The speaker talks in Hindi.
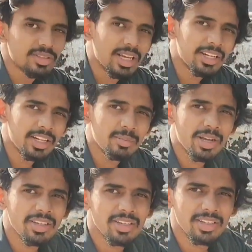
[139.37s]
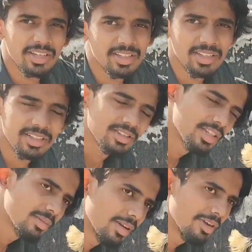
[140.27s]
सेट है भाई सेट है
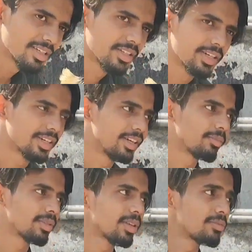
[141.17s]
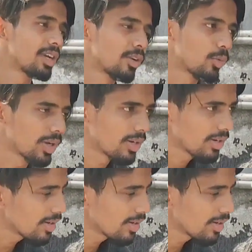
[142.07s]
वैक्सीनेटेड है वैक्सीनेटेड अपने सब जानवर